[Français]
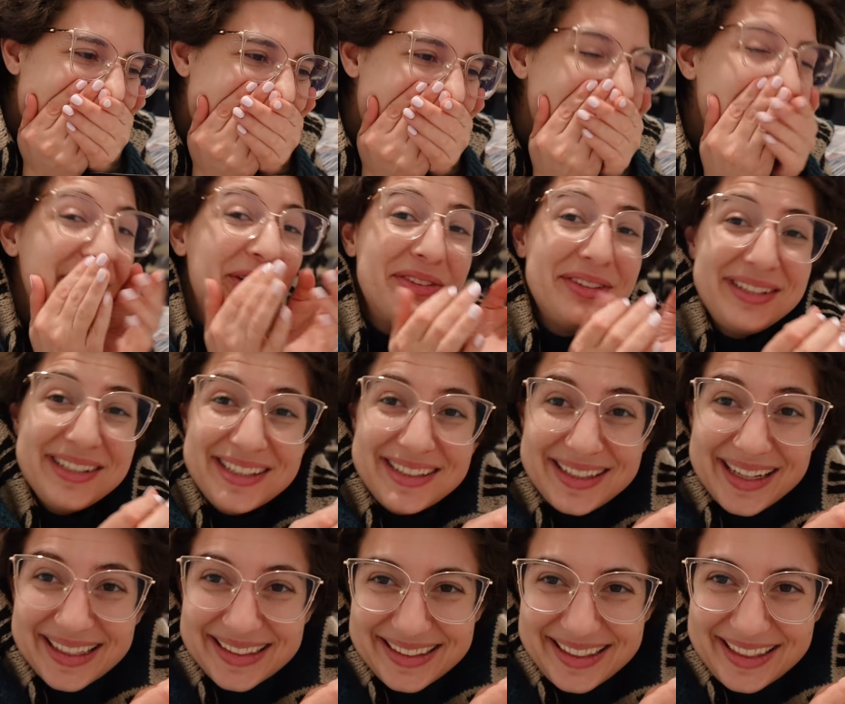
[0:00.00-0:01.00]
Le
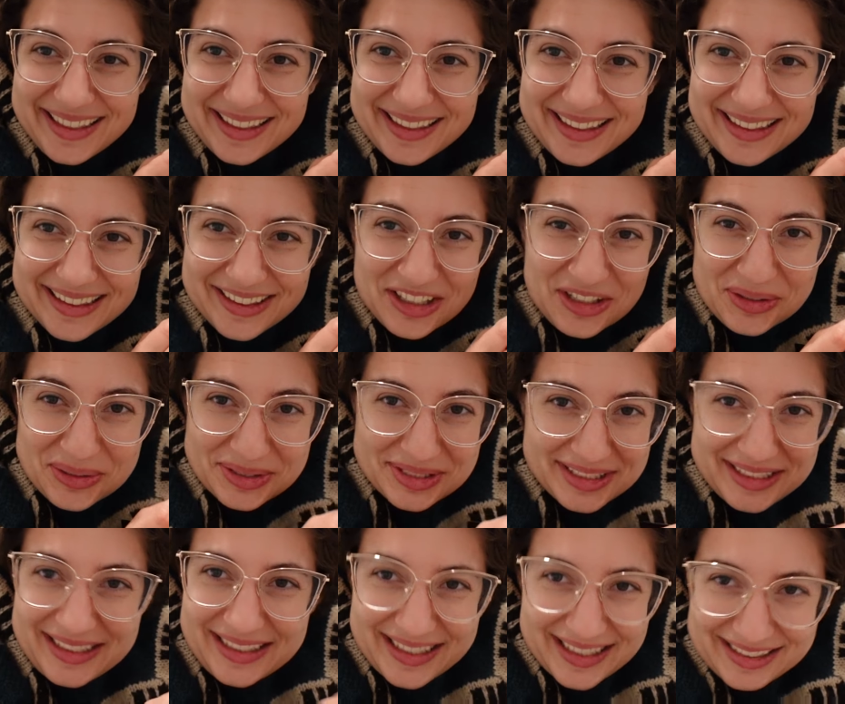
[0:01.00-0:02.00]
Titanic On
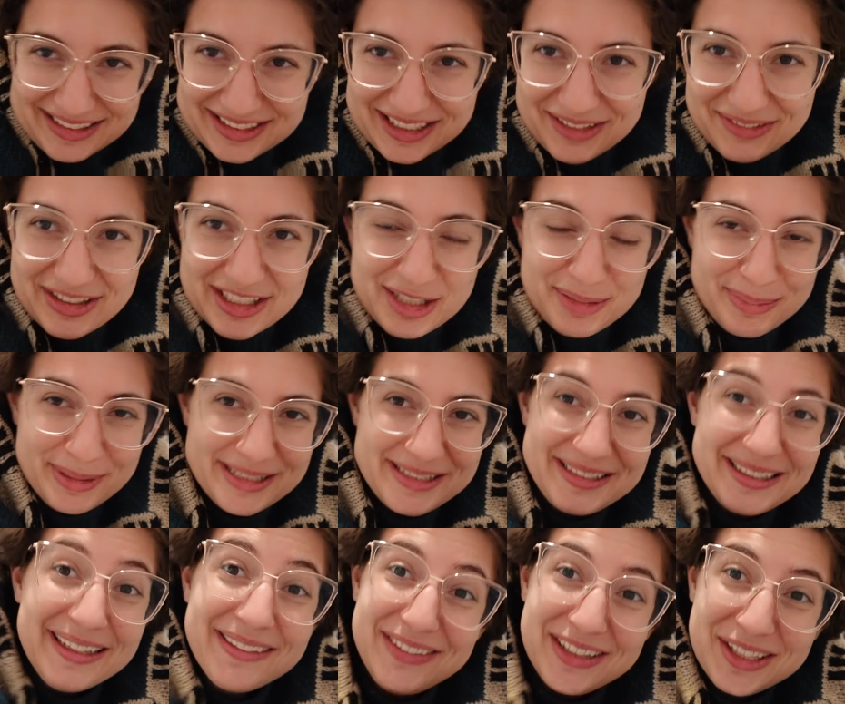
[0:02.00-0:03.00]
sait qu'est-ce qui va se
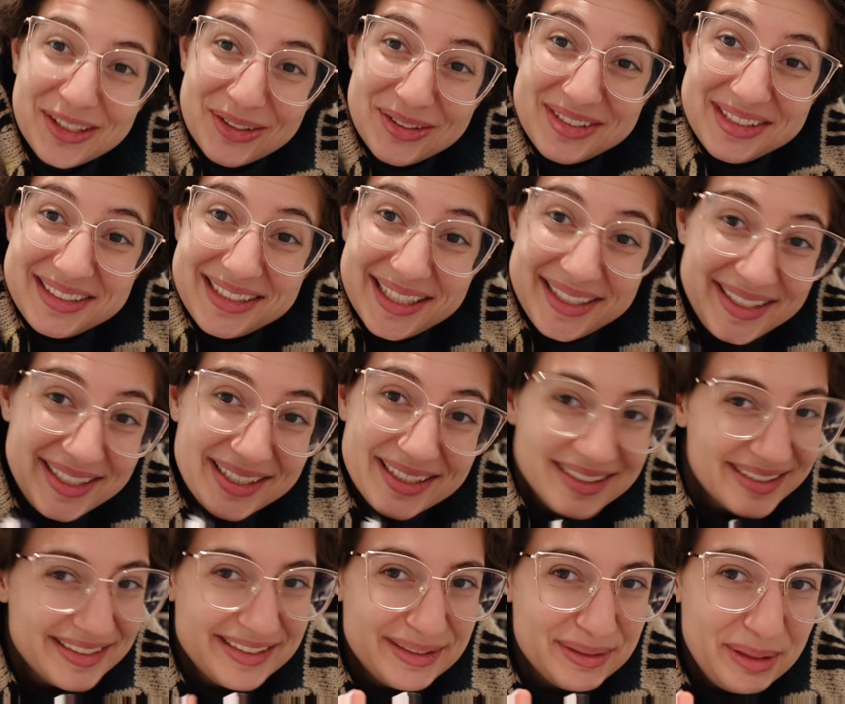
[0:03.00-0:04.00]
passer avec le Titanic,
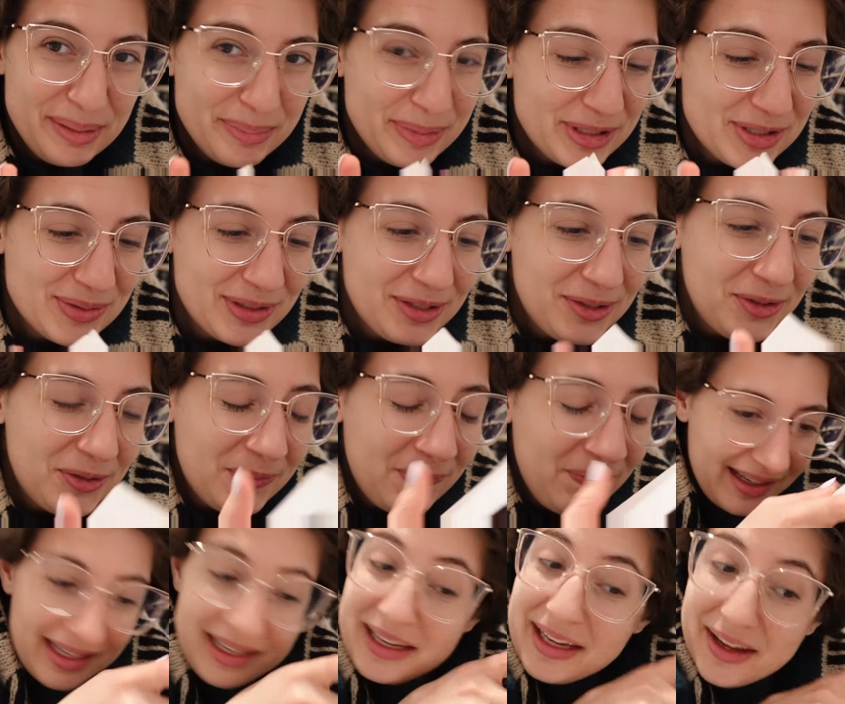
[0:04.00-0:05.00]
ce n'est pas joyeux.
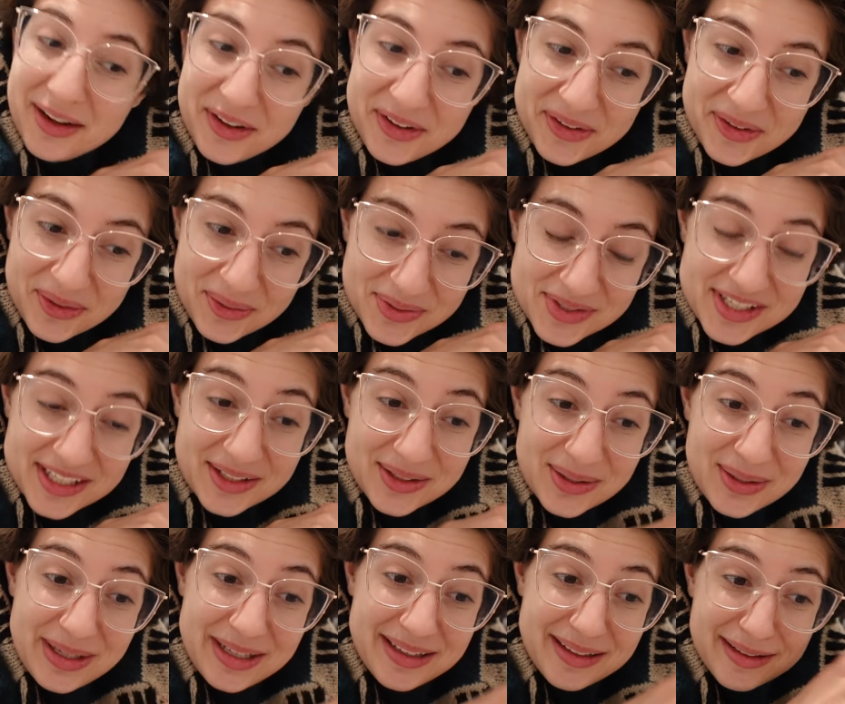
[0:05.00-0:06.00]
Et on sait que
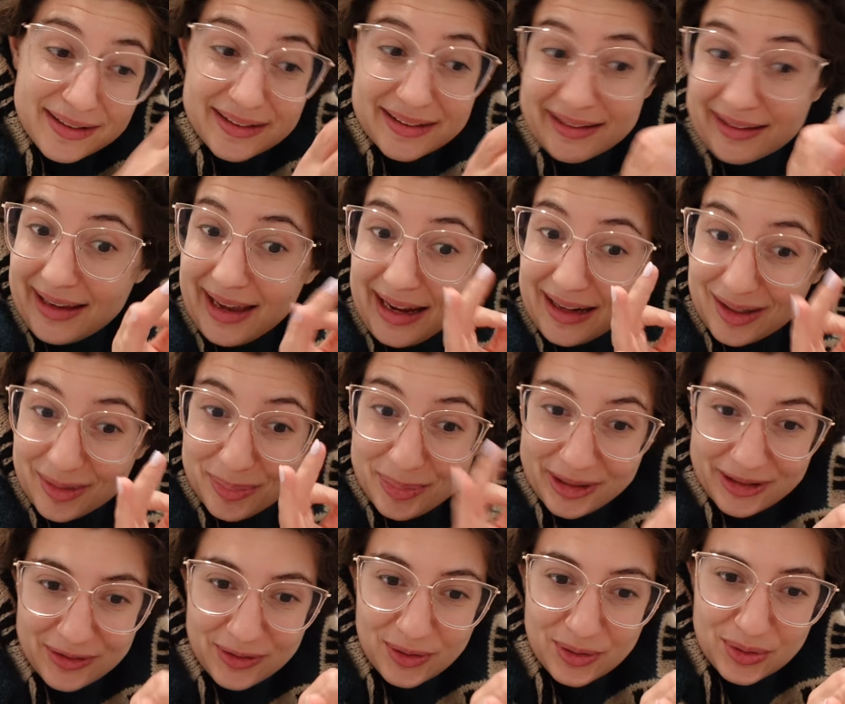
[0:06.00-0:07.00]
les quelques
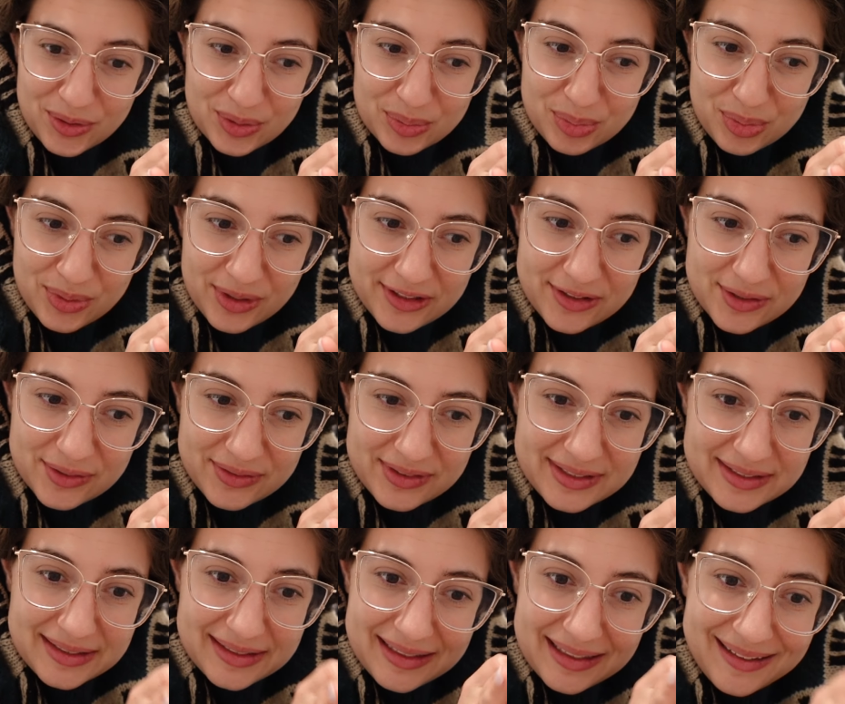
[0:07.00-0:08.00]
personnes qui ont pu être sauvées,
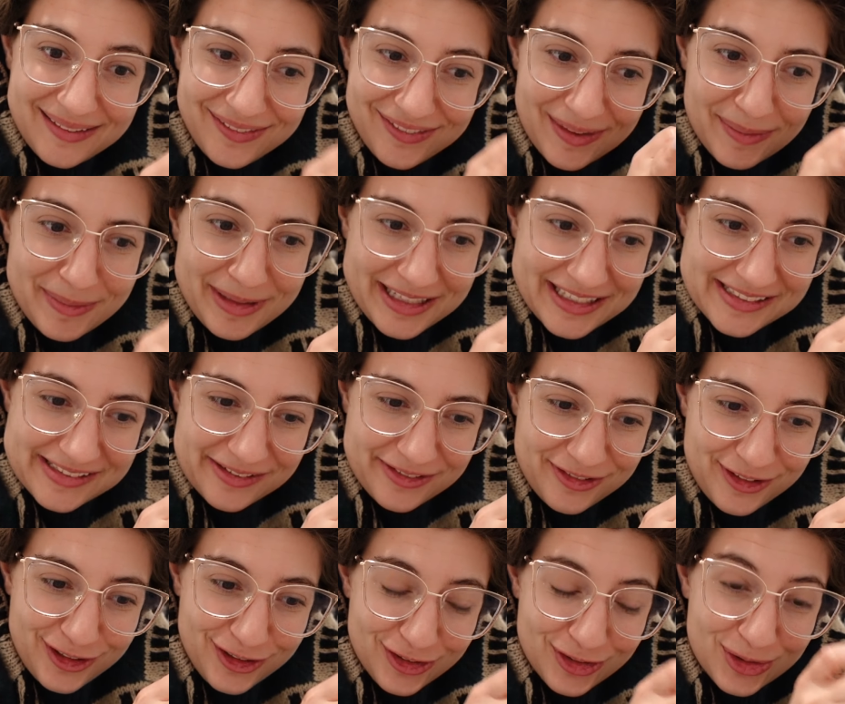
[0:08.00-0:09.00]
c'était les femmes et les
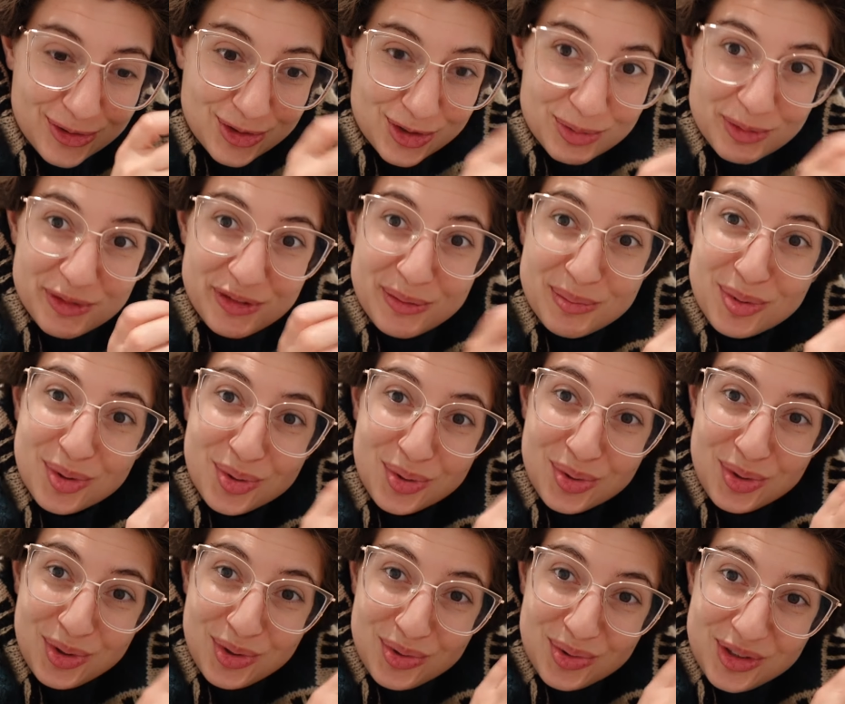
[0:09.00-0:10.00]
enfants. Donc je me fais beaucoup
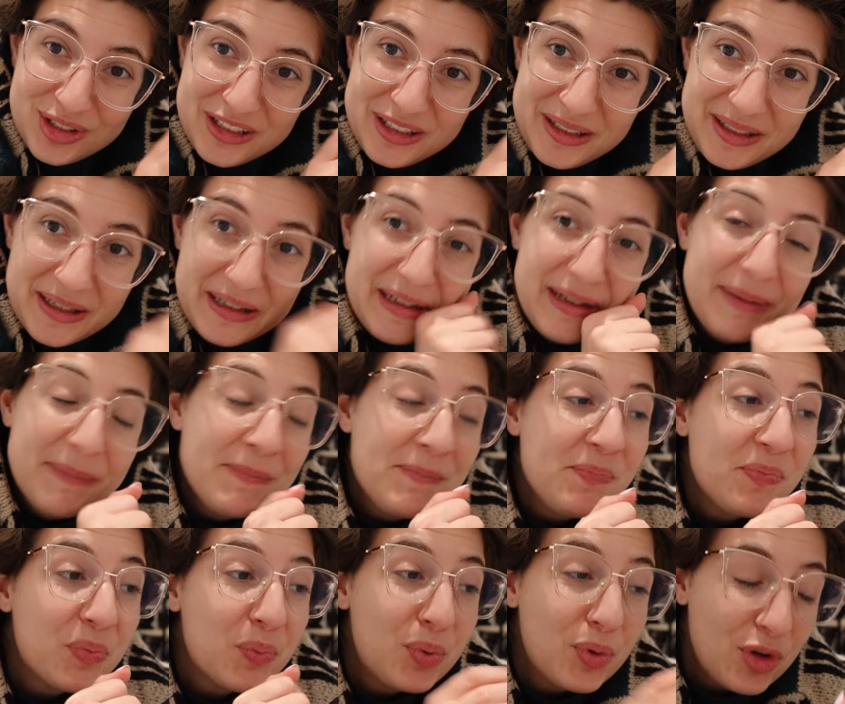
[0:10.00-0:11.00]
de soucis
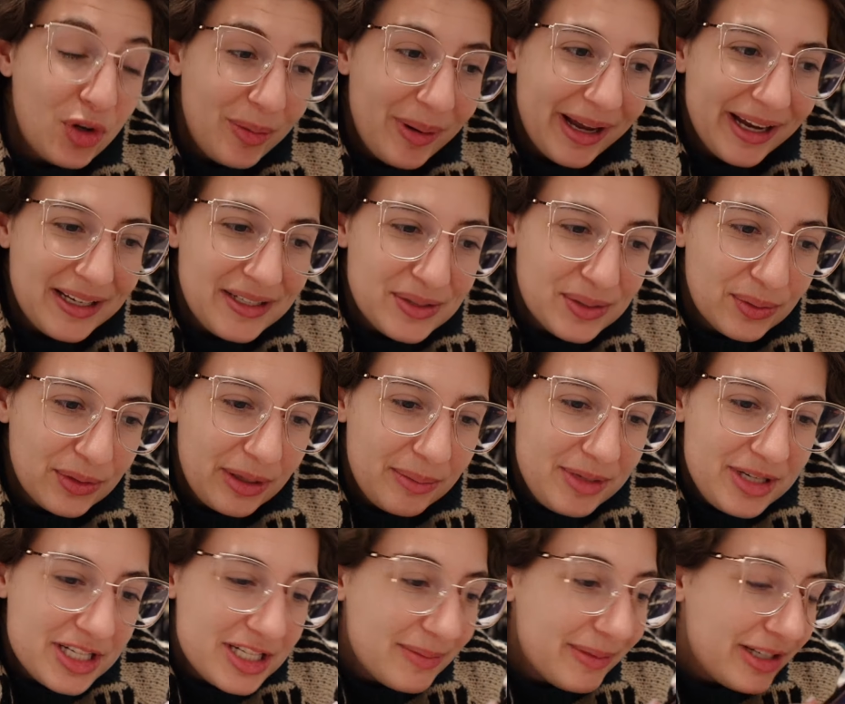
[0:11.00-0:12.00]
pour le mari de son
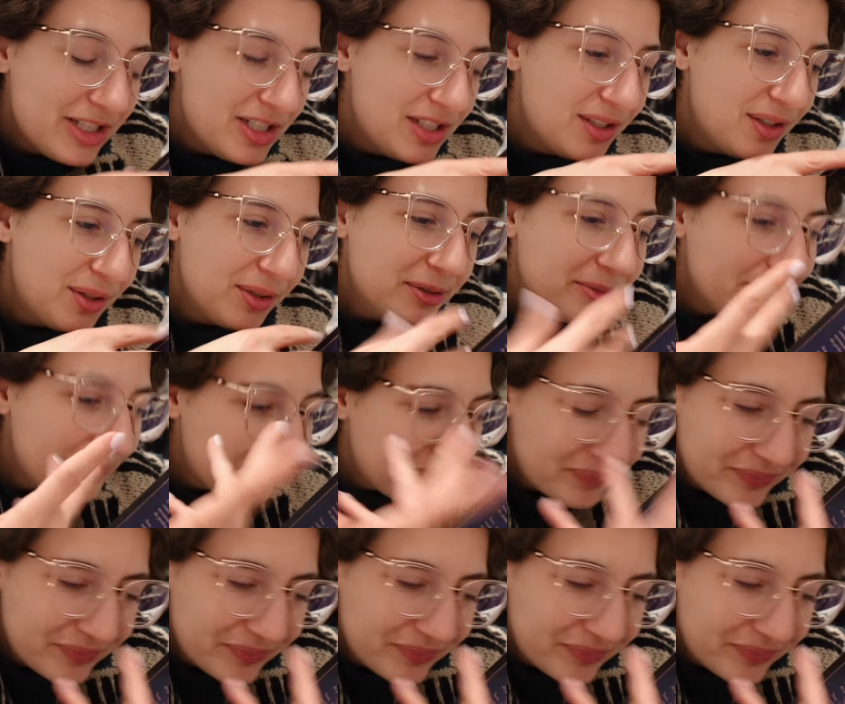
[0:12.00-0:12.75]
ami. J'imagine que